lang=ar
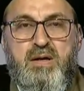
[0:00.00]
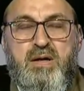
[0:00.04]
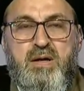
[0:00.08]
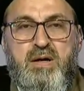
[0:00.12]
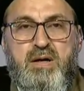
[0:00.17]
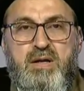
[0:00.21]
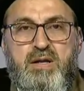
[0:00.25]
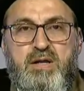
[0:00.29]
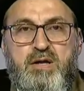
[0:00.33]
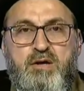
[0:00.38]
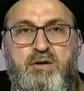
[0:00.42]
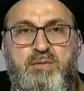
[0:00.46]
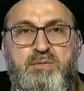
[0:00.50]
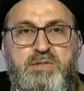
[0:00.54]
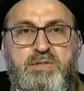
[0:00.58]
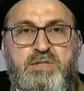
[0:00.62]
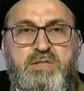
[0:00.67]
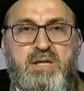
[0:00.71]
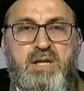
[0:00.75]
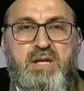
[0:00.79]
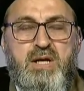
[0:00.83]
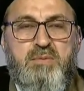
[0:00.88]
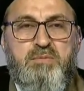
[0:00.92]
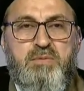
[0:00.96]
عليكم
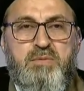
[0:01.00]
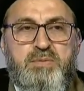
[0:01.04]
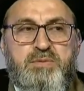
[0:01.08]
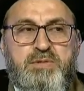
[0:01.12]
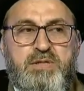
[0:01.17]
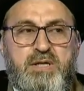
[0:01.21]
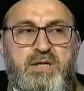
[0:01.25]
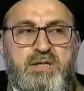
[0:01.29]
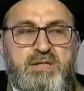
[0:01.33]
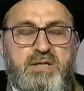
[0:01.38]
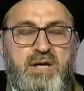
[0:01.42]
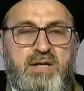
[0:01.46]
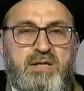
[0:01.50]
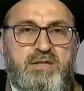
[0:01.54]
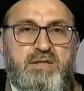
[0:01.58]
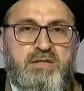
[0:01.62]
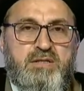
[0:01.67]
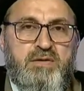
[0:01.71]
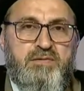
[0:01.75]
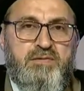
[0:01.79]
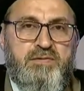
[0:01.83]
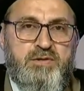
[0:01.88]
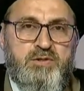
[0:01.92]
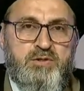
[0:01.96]
السلام ابتعد عن
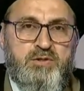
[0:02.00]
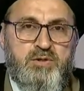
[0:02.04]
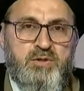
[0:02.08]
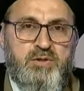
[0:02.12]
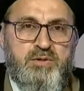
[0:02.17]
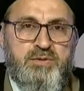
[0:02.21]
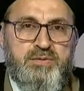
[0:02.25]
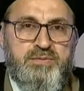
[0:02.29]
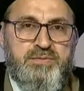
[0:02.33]
التلفزيون